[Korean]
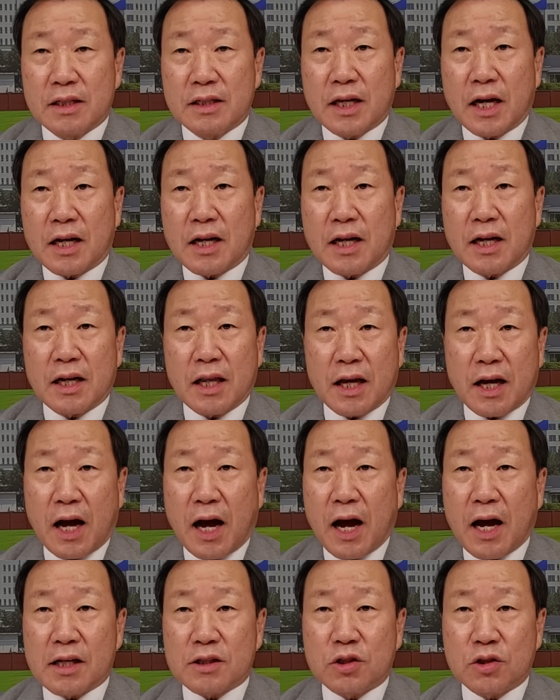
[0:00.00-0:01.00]
약간의
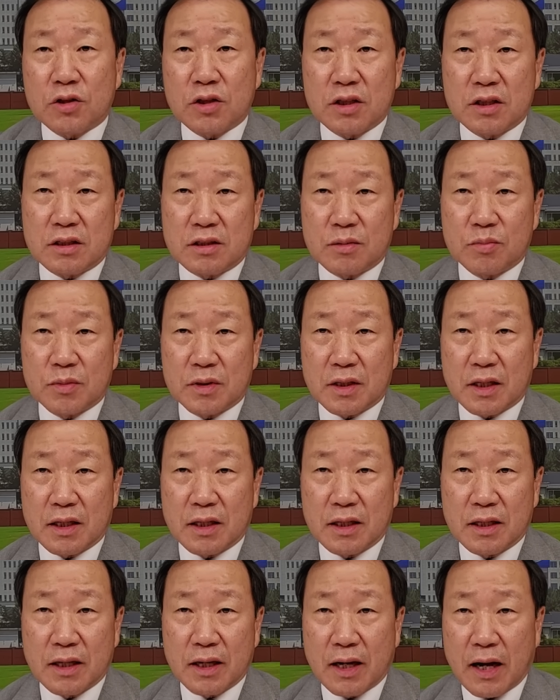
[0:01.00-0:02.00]
가설이 있습니다.
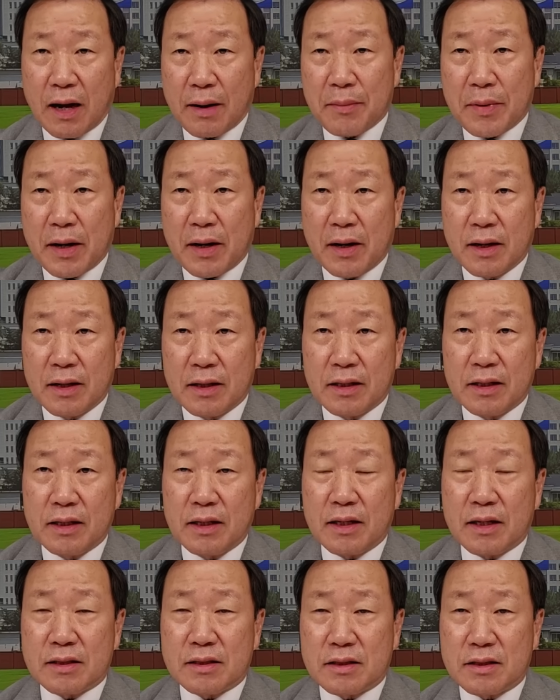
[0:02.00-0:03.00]
아마
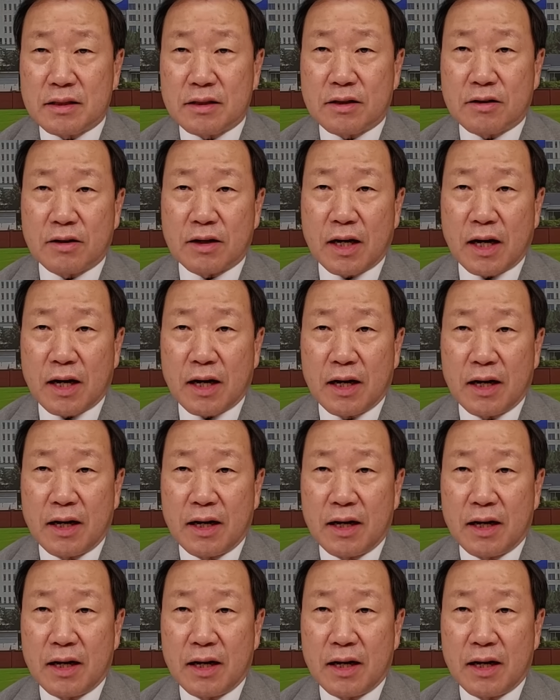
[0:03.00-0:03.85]
이랬을 거야.